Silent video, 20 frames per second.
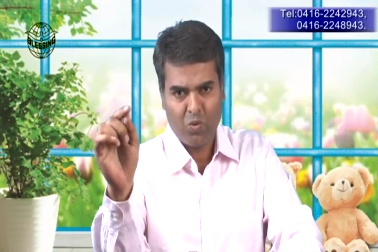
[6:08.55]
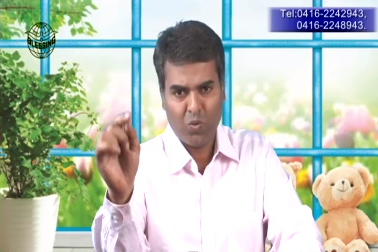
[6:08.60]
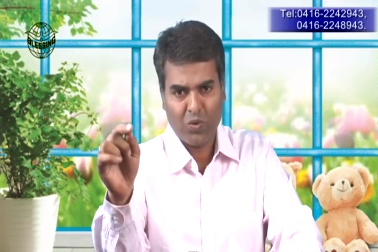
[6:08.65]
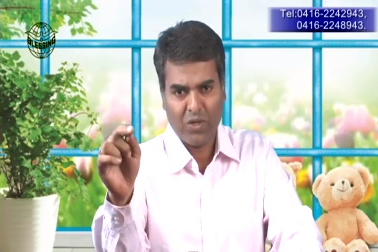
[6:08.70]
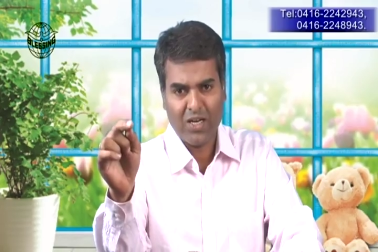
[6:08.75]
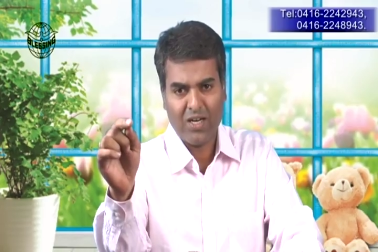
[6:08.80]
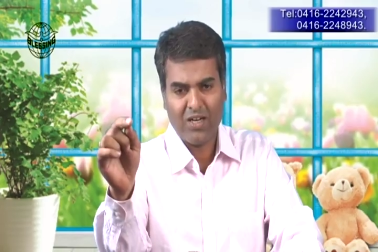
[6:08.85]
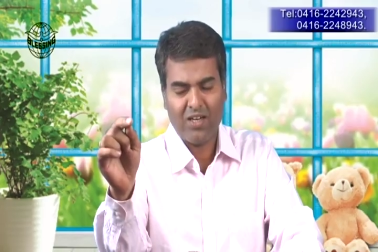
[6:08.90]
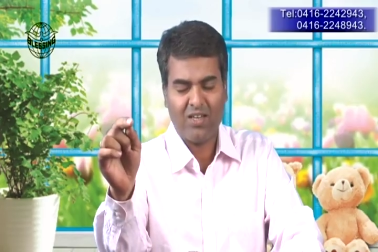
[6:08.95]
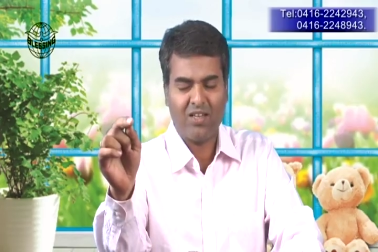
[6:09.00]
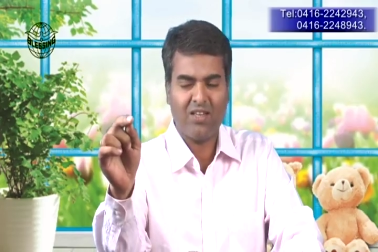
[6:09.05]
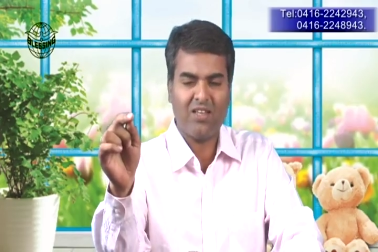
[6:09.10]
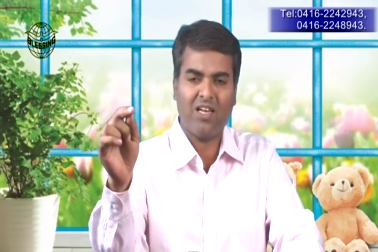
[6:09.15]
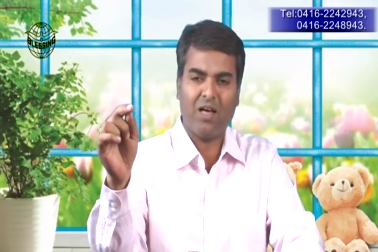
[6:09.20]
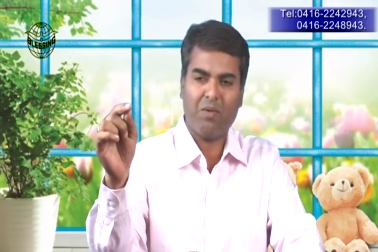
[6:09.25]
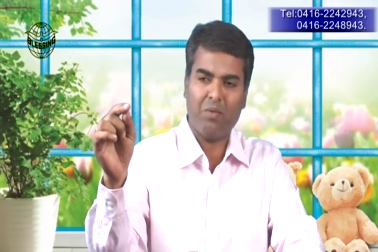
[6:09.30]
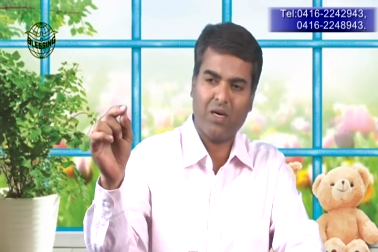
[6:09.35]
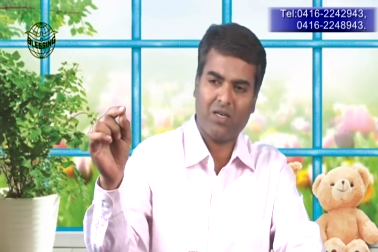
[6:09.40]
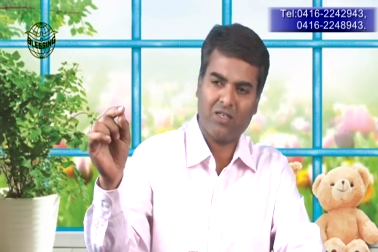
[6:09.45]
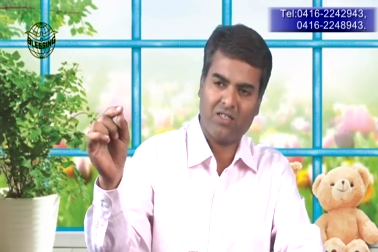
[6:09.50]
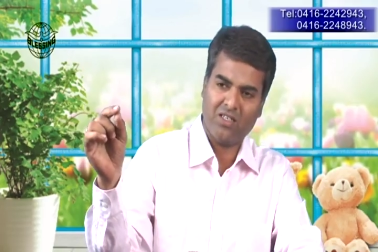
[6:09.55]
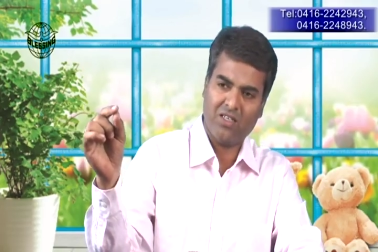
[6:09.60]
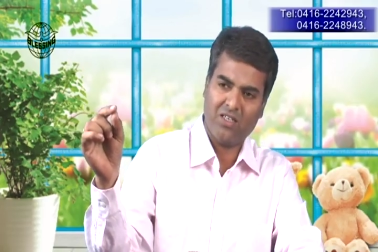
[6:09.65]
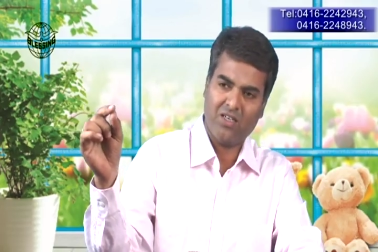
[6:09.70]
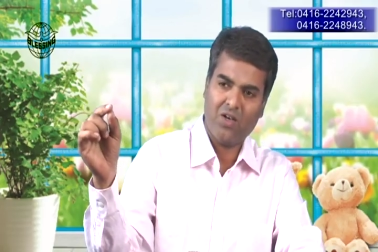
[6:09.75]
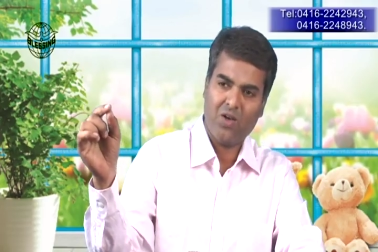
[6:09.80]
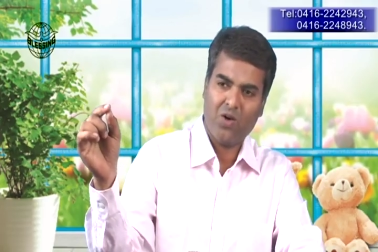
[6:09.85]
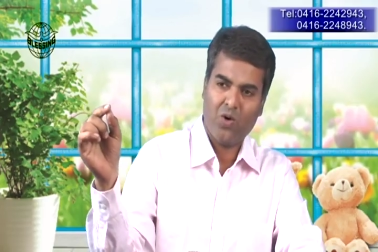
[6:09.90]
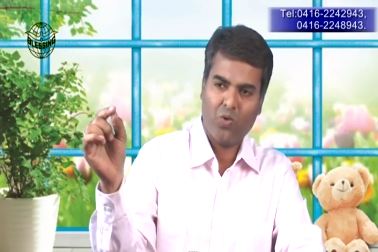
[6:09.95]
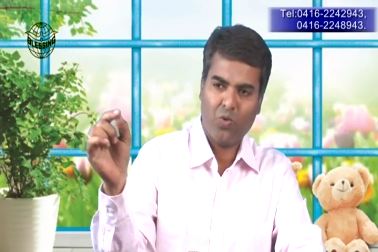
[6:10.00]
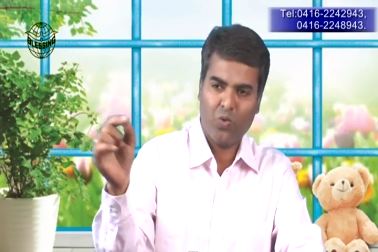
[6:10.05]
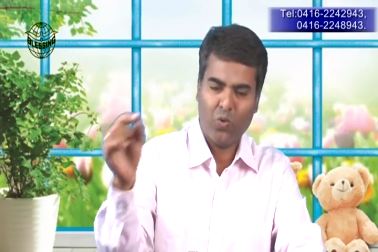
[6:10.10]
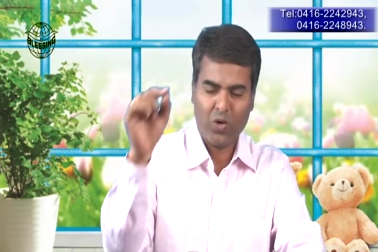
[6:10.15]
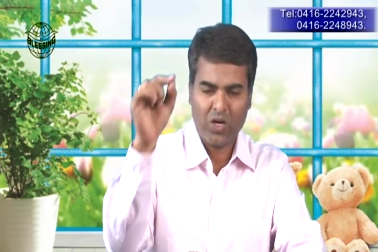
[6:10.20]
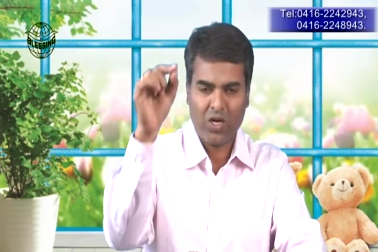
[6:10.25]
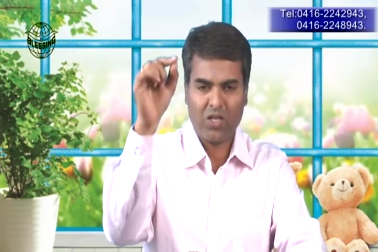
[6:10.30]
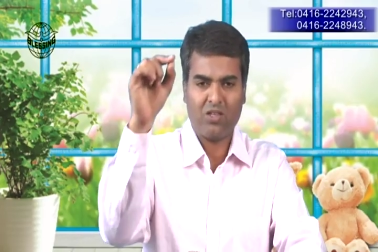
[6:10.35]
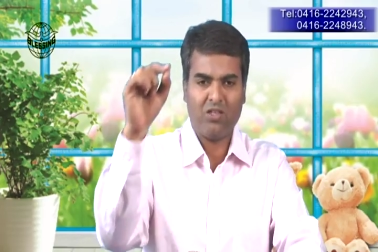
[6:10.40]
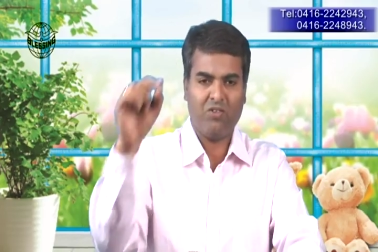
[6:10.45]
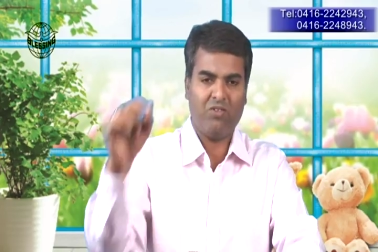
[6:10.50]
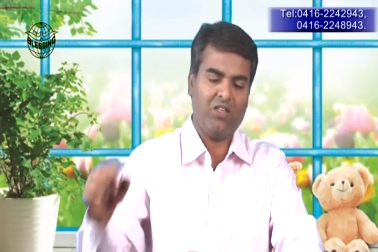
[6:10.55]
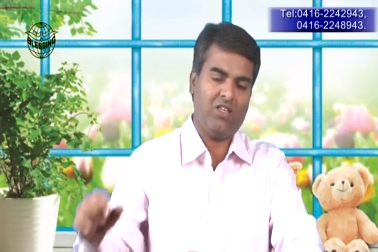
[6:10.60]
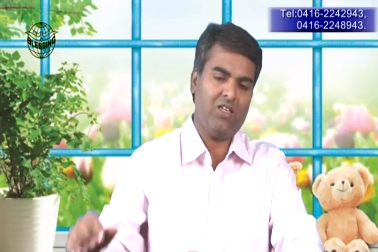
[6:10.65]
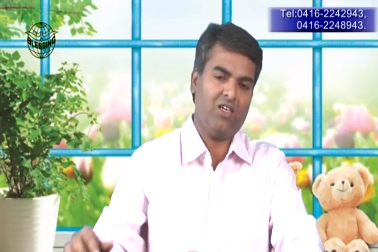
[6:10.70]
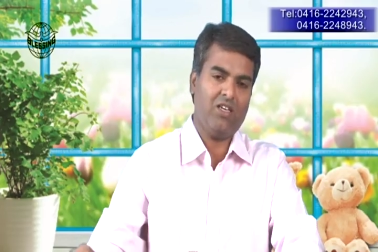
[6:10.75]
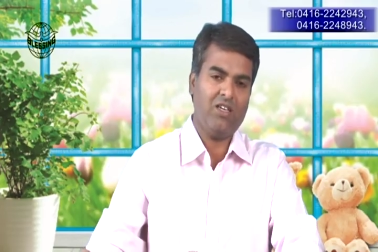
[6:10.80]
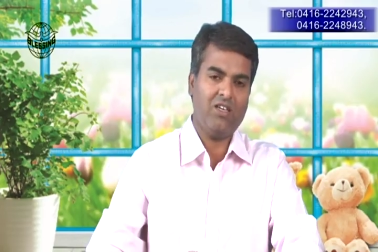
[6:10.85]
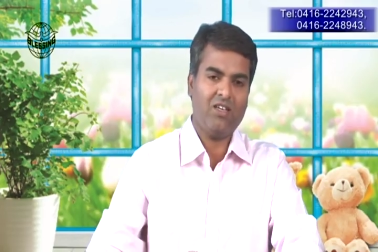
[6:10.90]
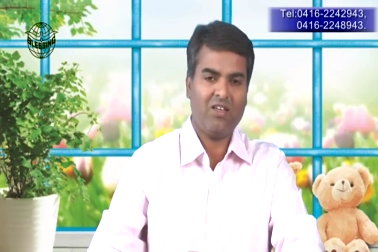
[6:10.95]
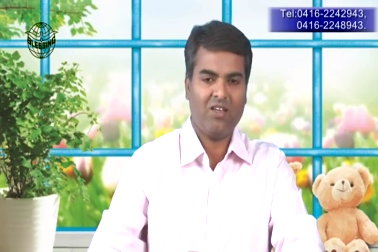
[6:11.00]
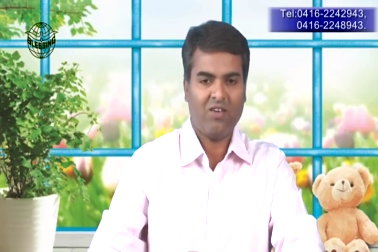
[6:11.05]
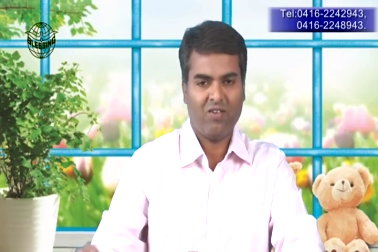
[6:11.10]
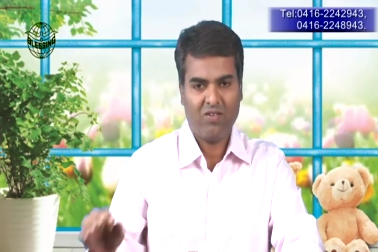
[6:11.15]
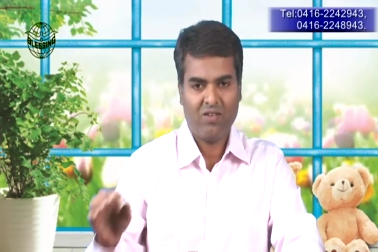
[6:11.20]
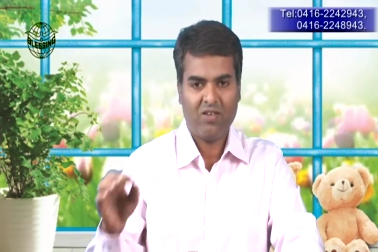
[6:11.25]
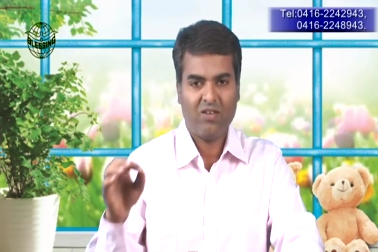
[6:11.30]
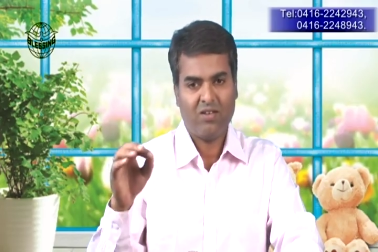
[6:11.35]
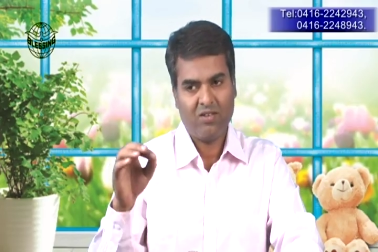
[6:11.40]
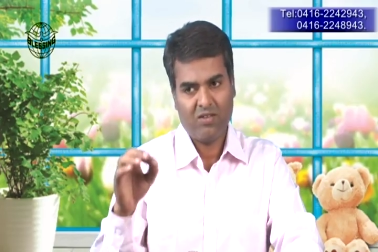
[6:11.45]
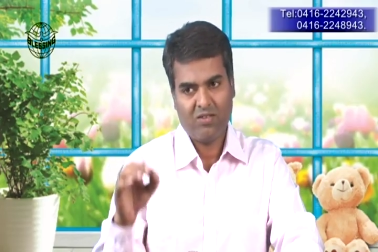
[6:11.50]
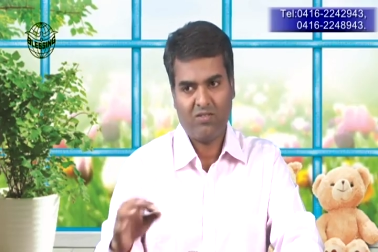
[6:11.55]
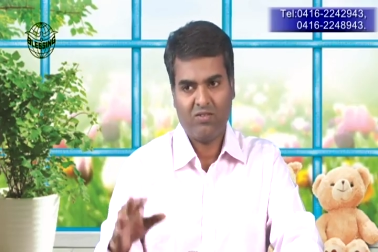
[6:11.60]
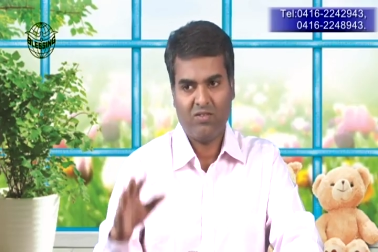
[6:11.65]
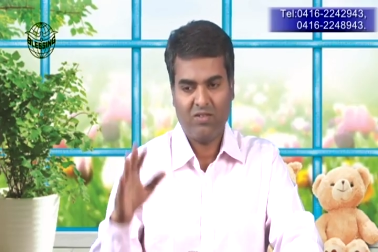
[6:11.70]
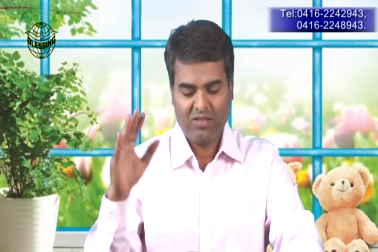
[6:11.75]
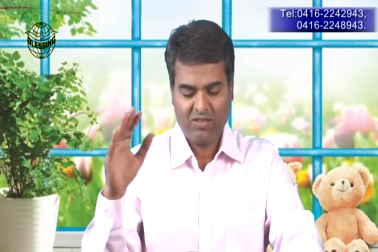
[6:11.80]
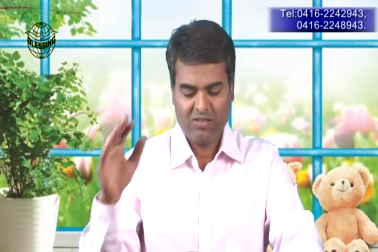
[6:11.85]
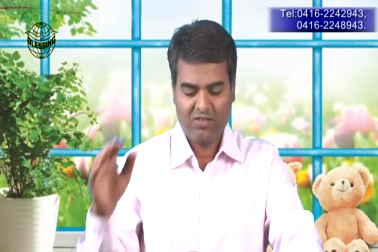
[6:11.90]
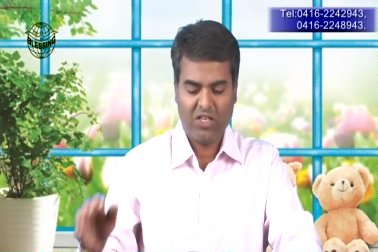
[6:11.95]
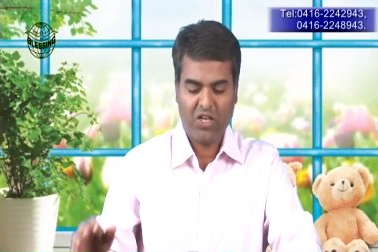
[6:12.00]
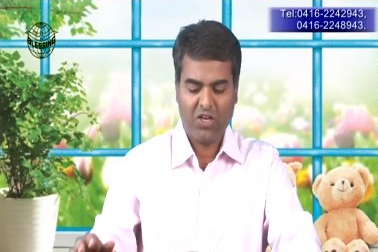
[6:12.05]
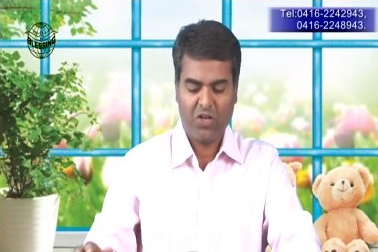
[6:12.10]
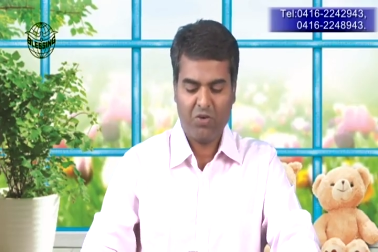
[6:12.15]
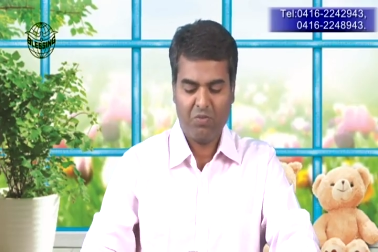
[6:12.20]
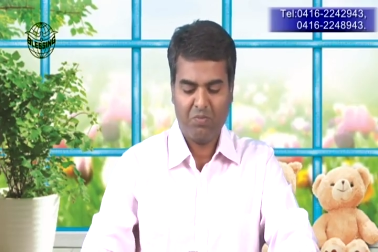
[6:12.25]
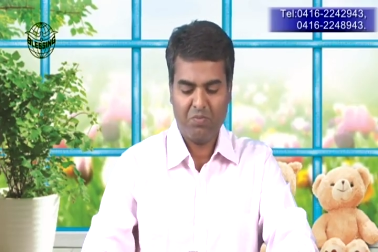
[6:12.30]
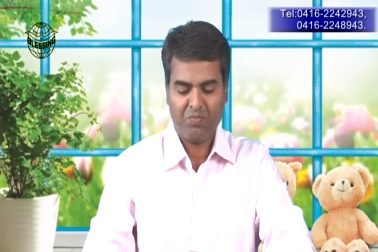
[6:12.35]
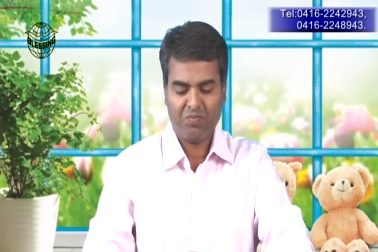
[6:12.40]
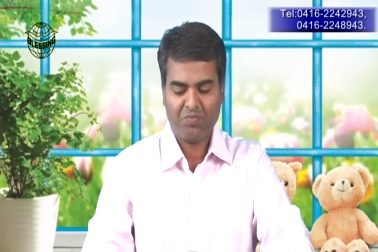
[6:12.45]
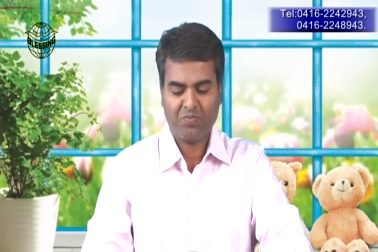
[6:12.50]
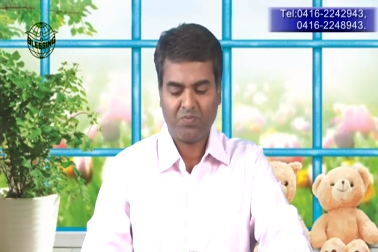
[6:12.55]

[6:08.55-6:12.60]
உணர்ந்து நமக்கு உணர்த்துவது தெரியும்